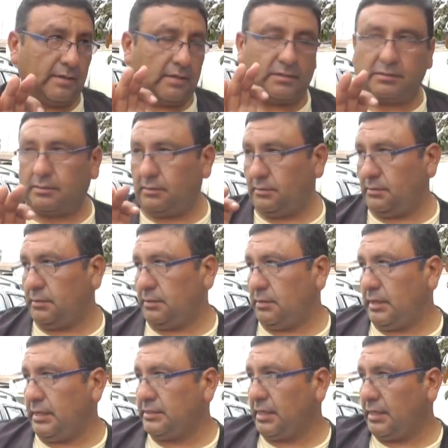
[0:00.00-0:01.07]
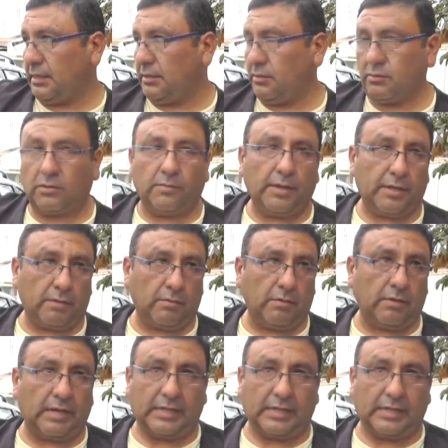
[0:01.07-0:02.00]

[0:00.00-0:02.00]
Eh, le sacan de otro vehículo